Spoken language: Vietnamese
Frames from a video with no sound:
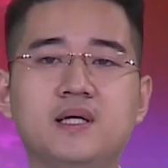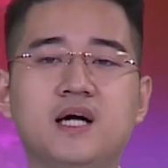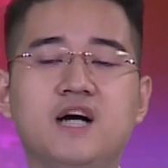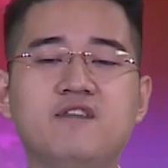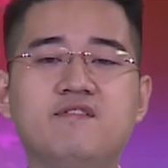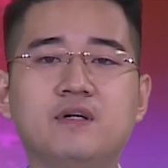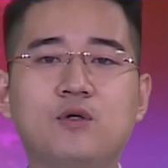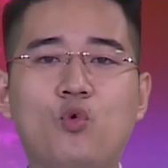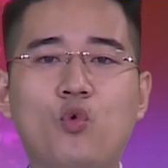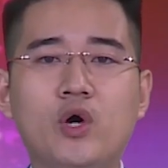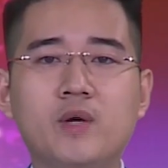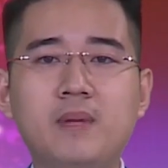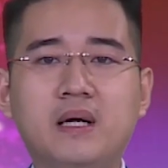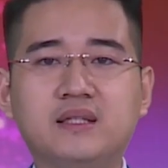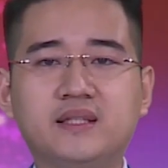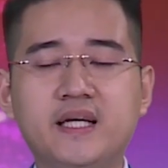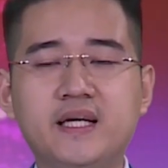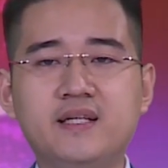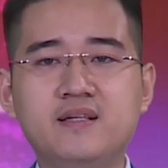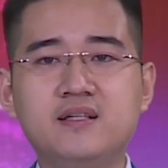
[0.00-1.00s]
Ở phần cuối bản
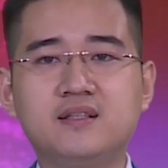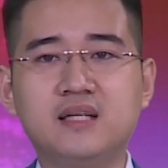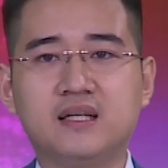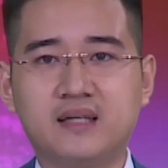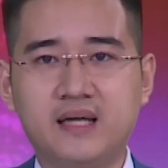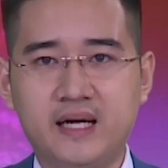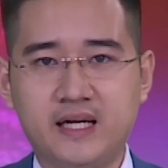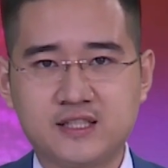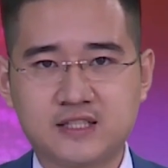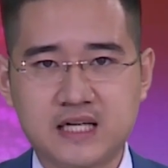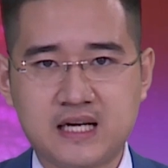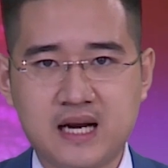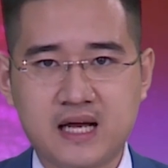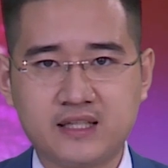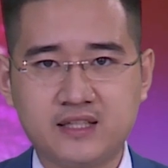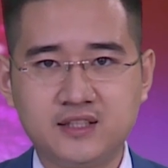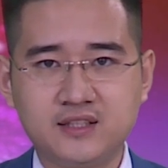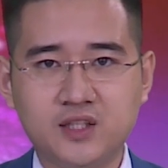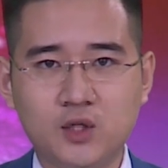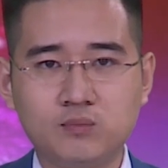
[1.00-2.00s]
tin như thường lệ sẽ là
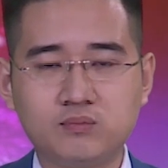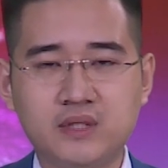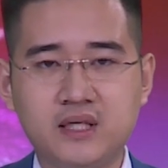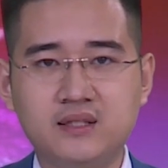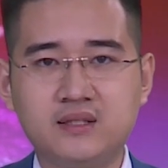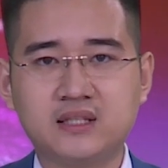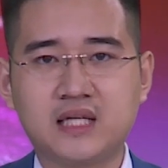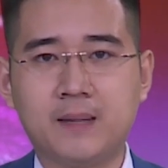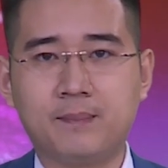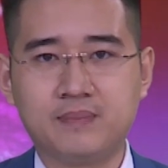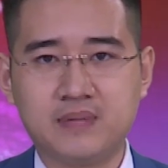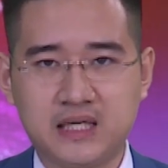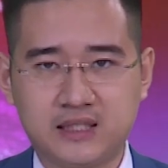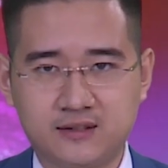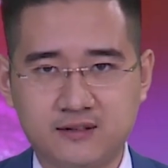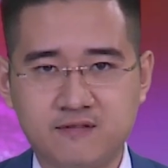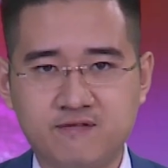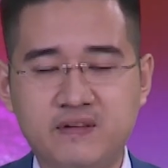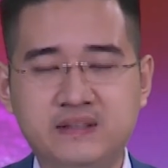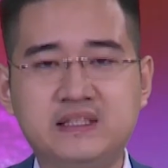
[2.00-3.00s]
những thông tin cập nhật
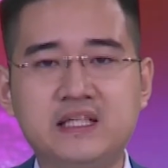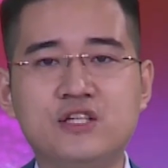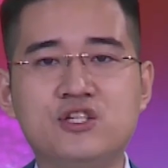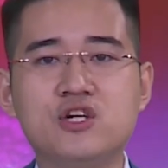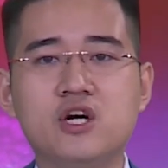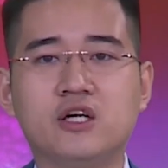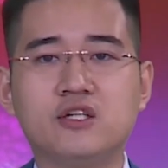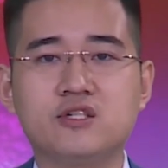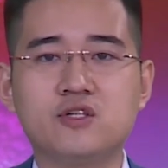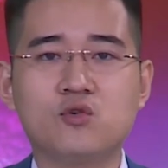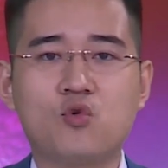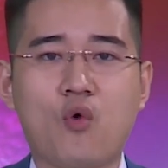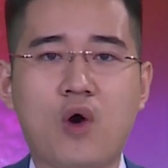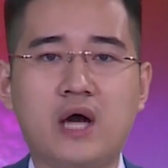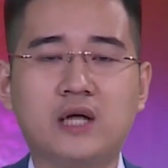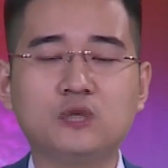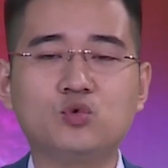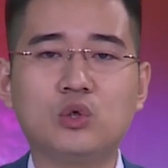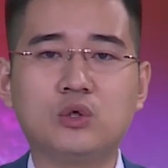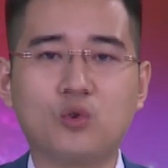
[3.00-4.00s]
về thị trường chứng
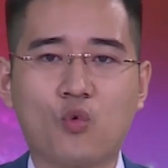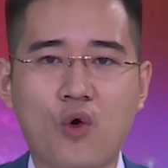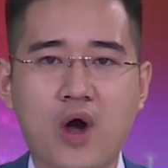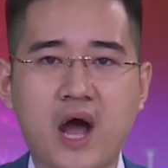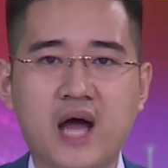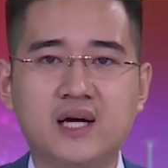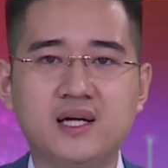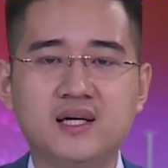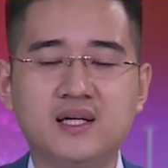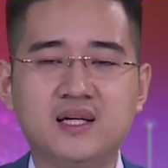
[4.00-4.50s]
khoán tuần qua.